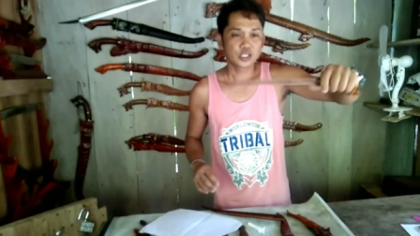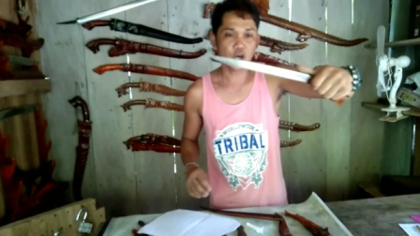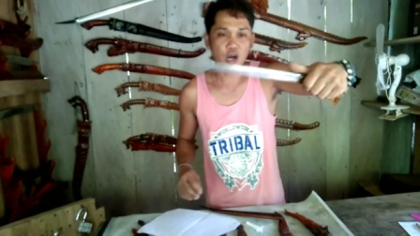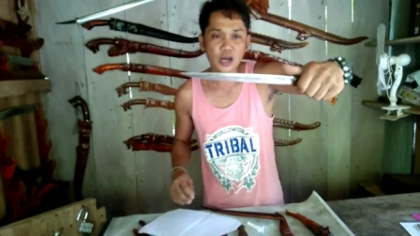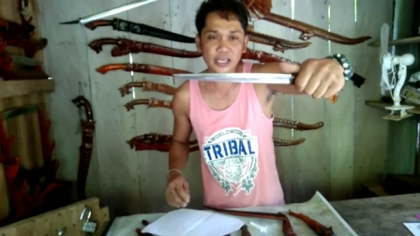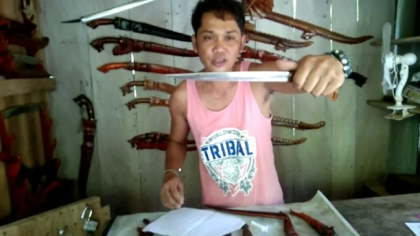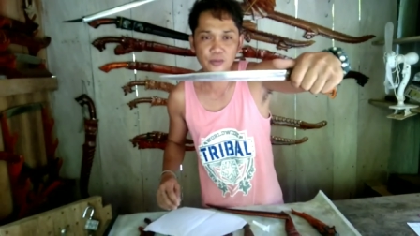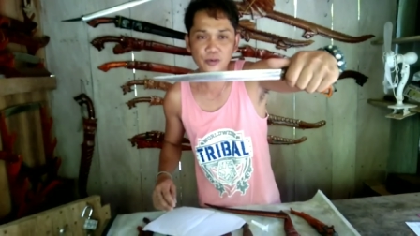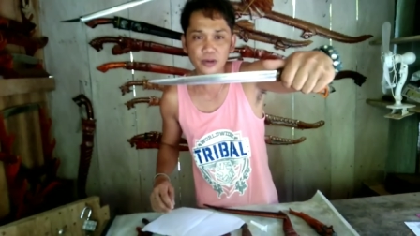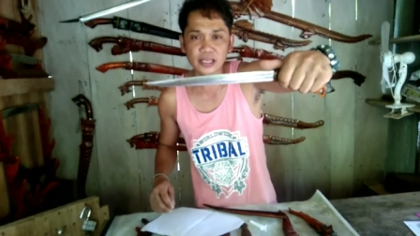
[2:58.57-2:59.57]
So ito
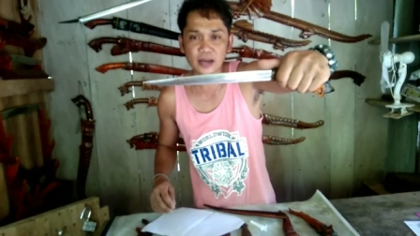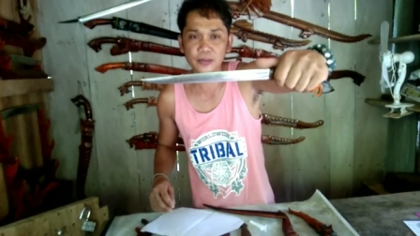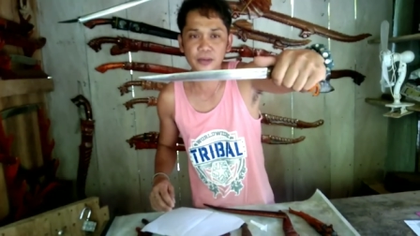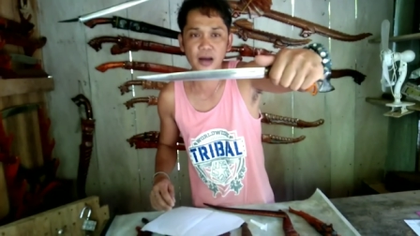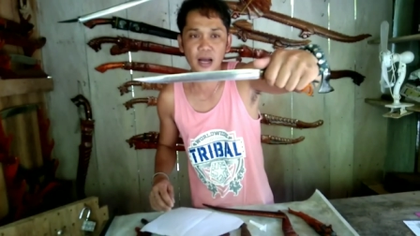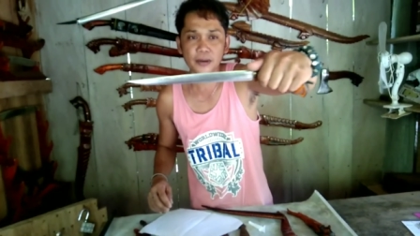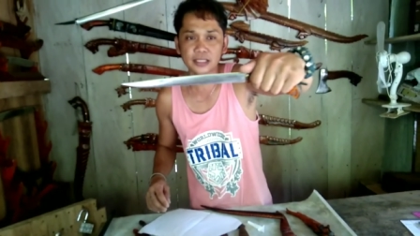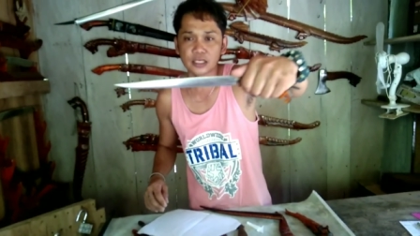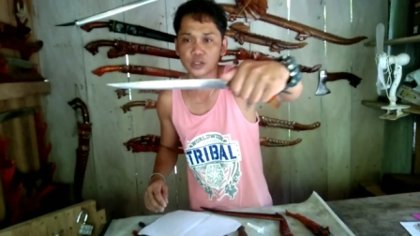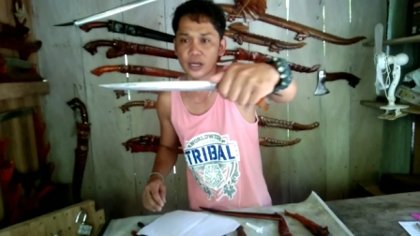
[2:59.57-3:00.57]
yung kanyang blade mga
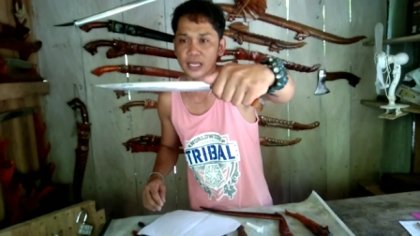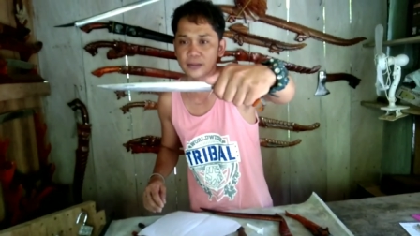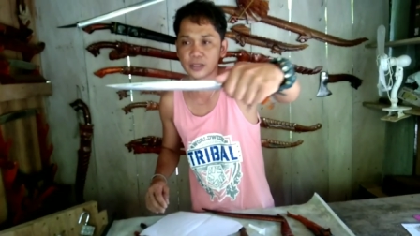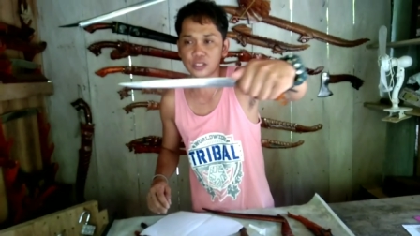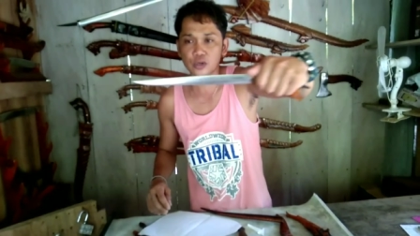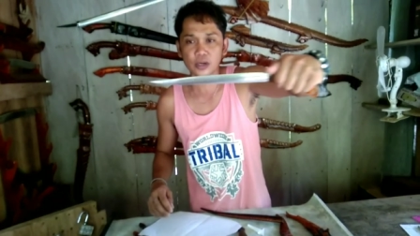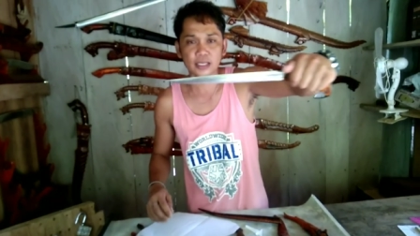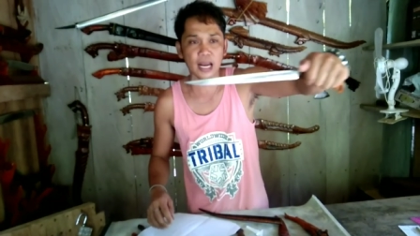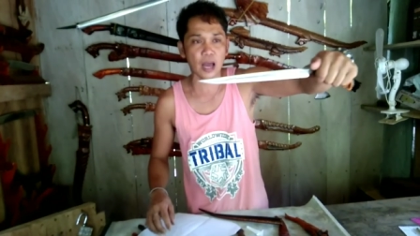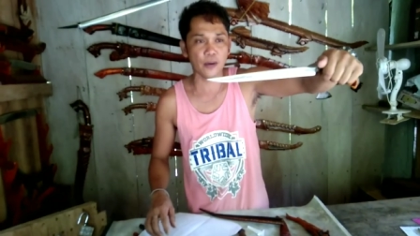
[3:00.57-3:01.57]
kamaster. So ayan, medyo
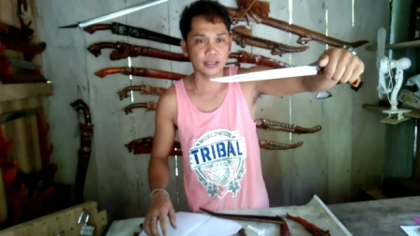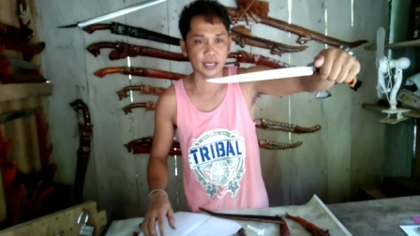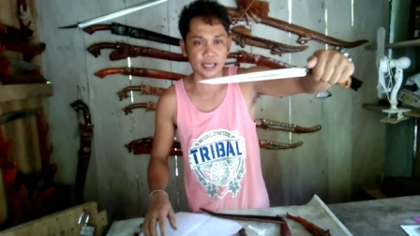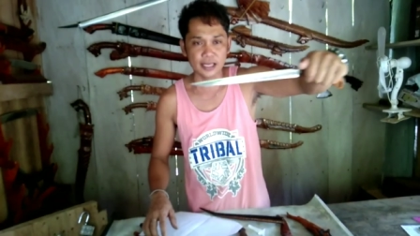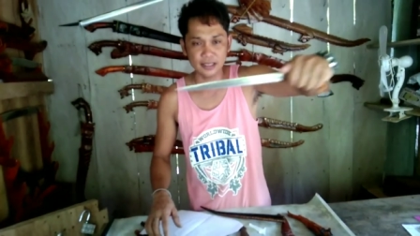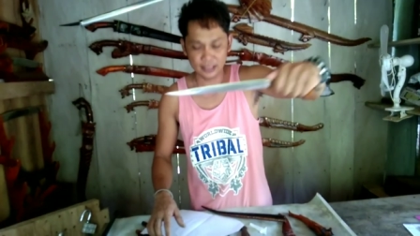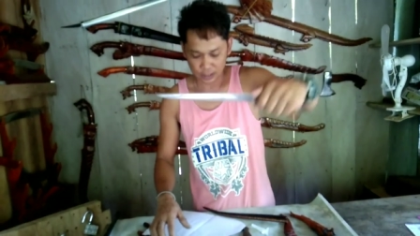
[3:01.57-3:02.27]
kinalawang na rin.